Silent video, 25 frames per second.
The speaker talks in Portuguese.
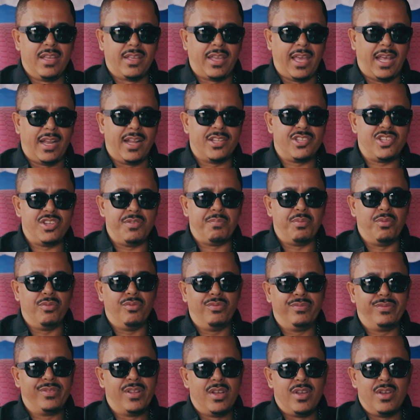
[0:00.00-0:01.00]
que era tipo
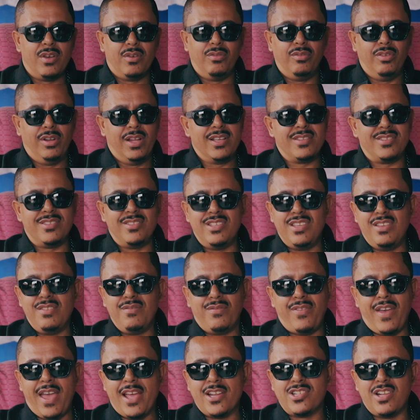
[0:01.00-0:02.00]
um, um lance de
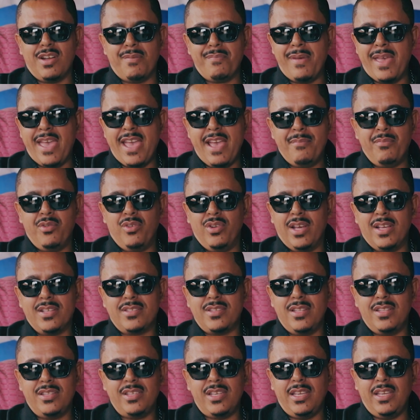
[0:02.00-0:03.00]
inveja mesmo, um
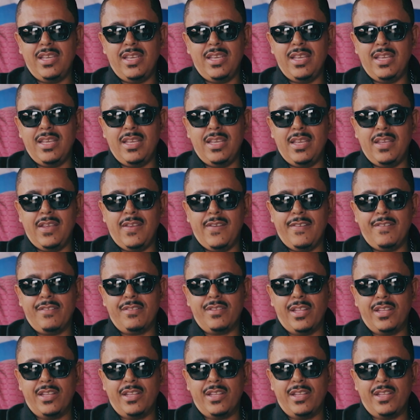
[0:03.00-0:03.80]
lance de.